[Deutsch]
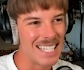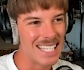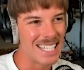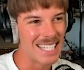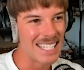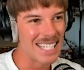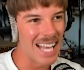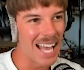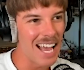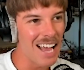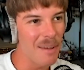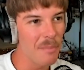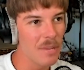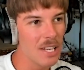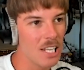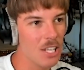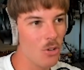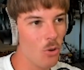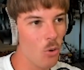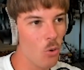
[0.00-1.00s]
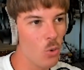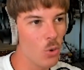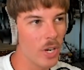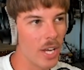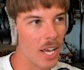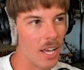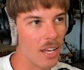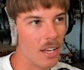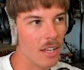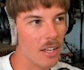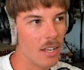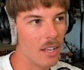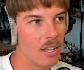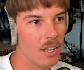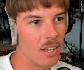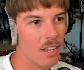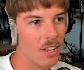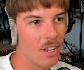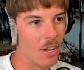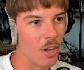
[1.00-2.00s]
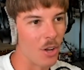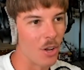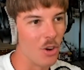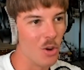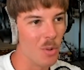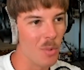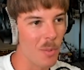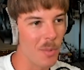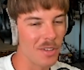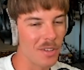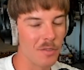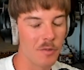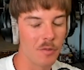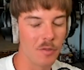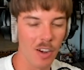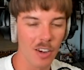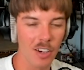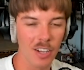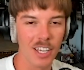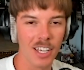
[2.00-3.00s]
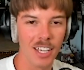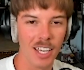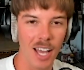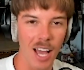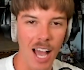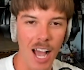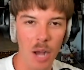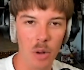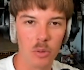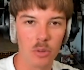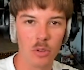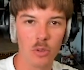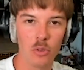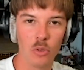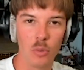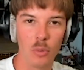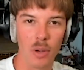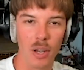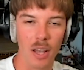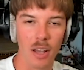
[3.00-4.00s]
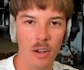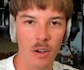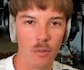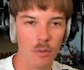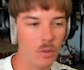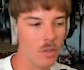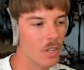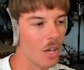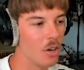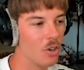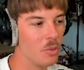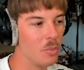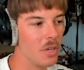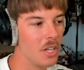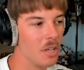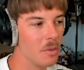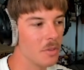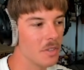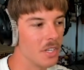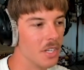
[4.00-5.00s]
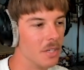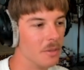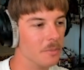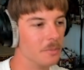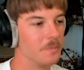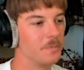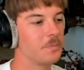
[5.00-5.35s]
10 Millionen! Nur mit fucking Autonummern, die aus Aluminium sind.